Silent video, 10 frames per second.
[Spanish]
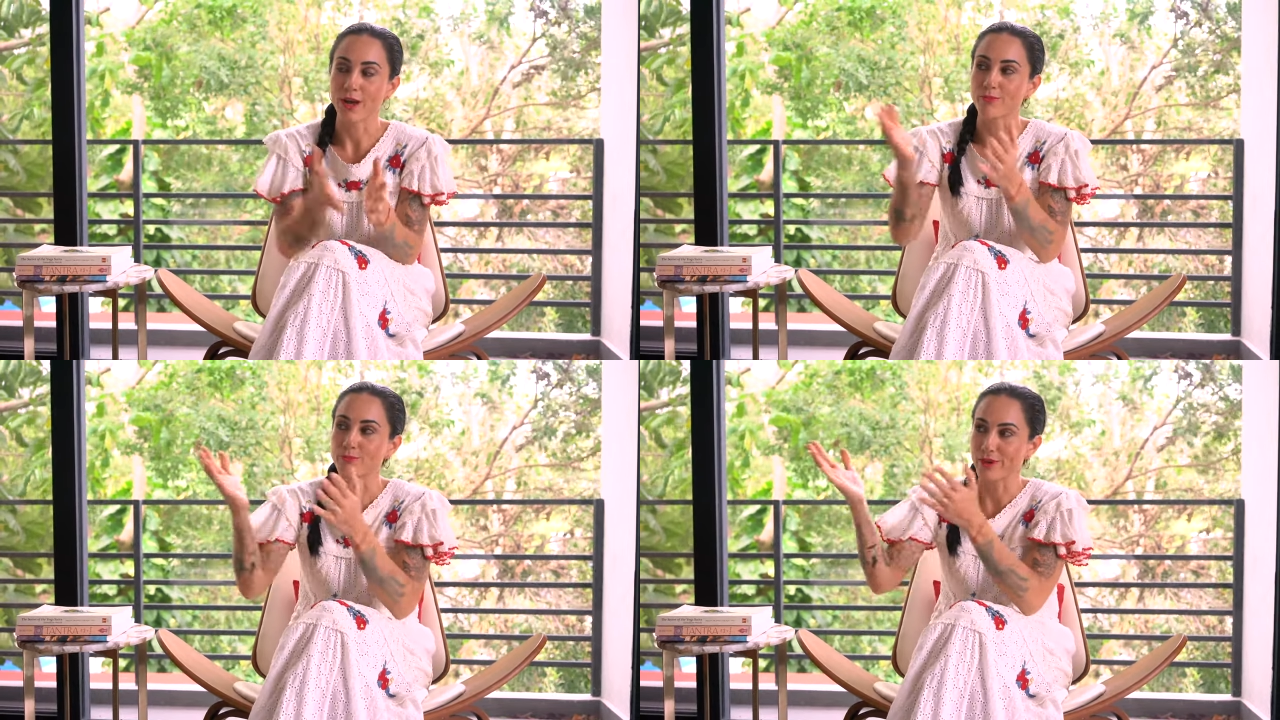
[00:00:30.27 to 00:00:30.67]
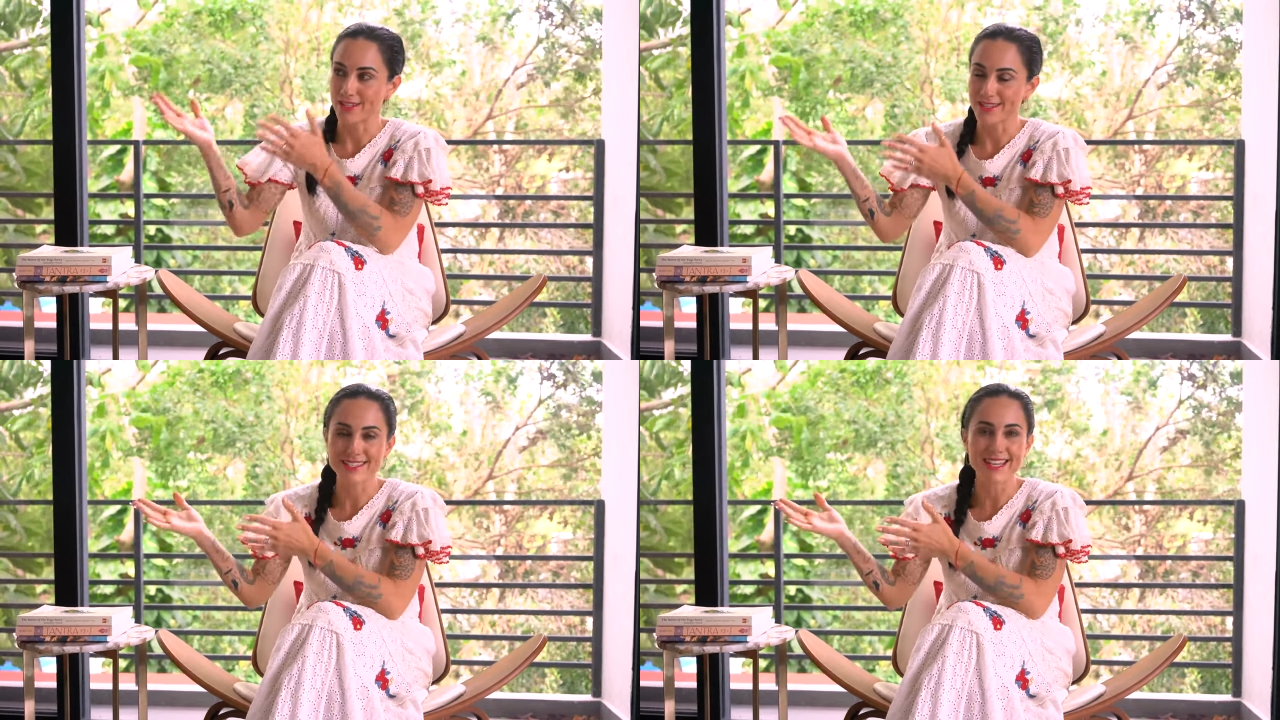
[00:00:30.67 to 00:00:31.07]
en
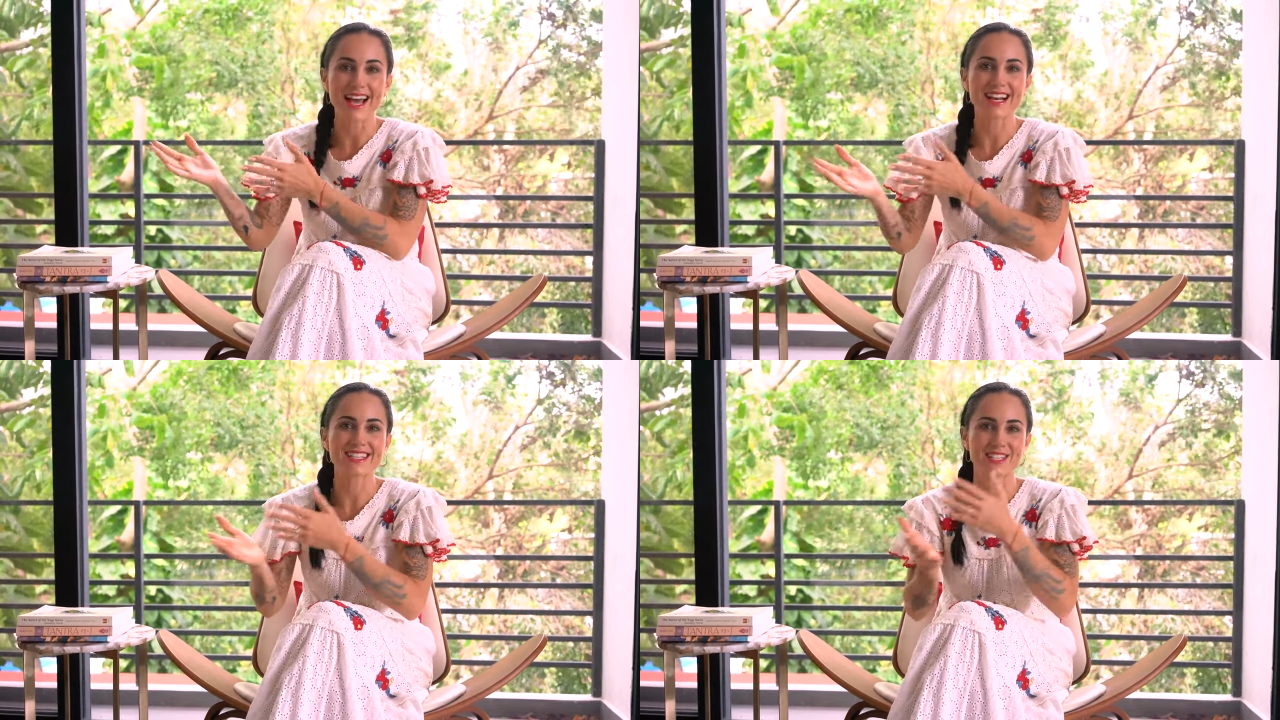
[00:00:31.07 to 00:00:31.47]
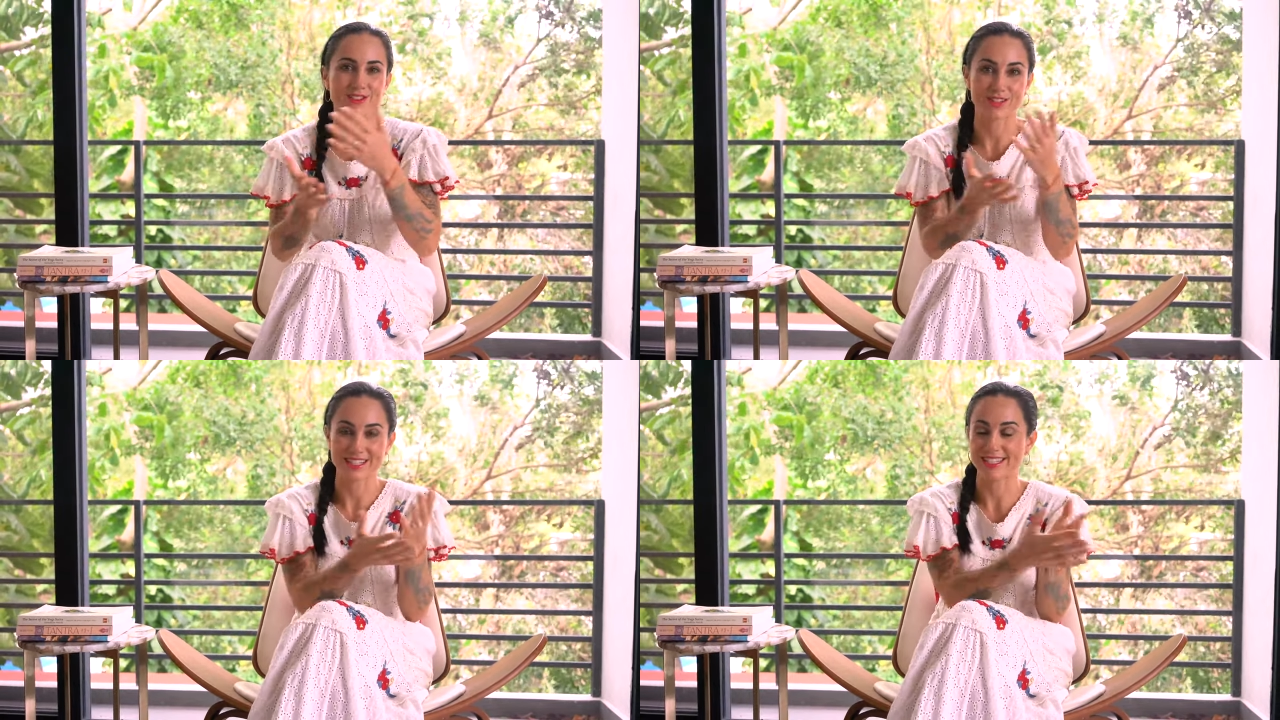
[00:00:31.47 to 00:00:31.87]
presencial,
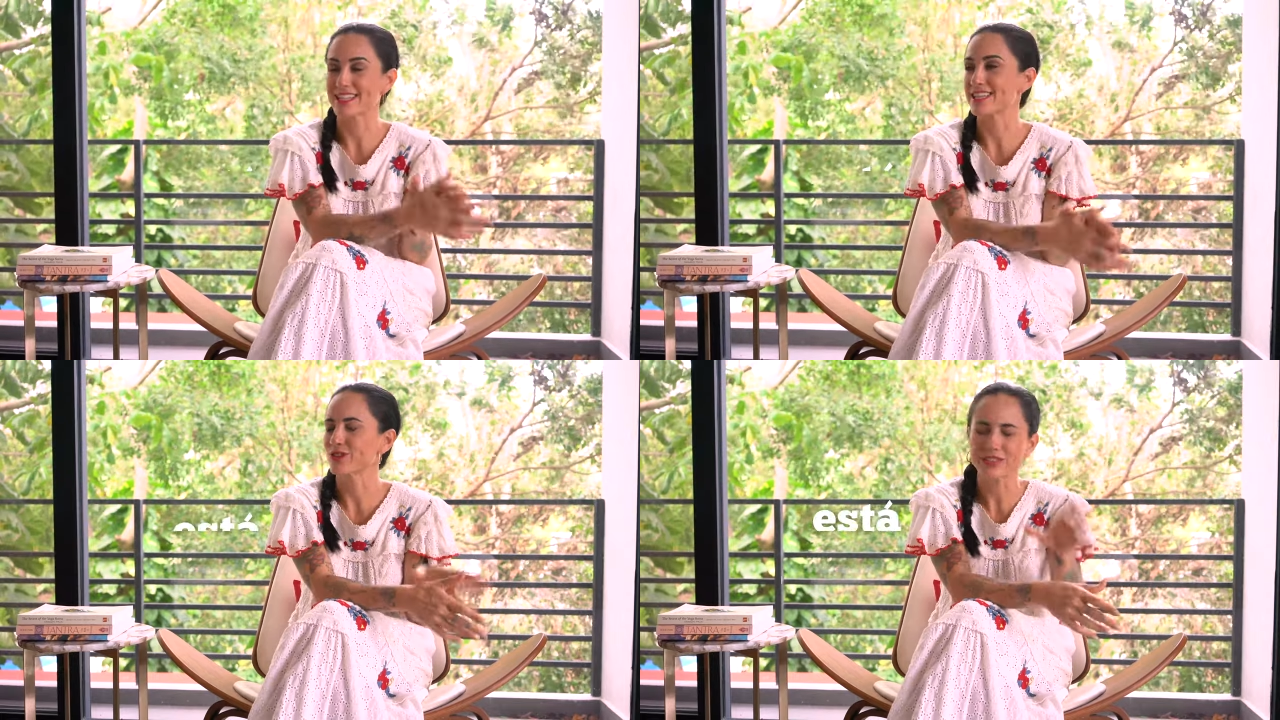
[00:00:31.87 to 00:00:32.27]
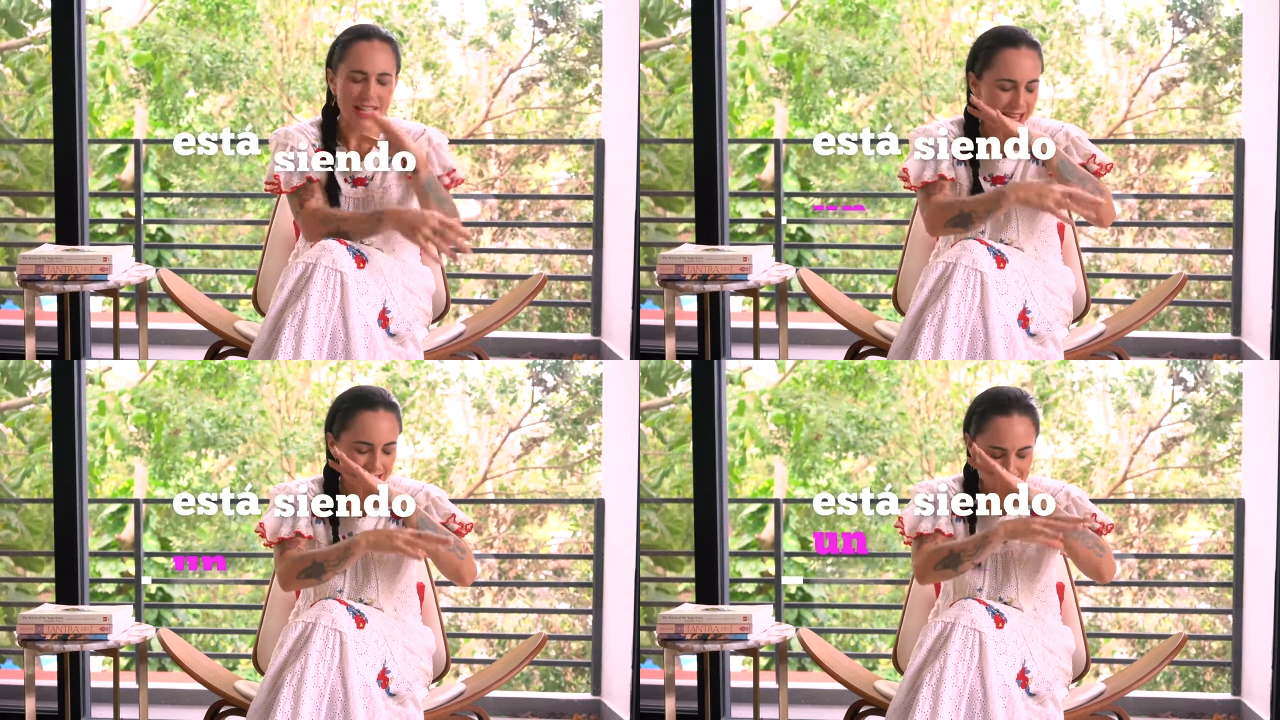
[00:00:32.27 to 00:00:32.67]
sino que están siendo, o sea,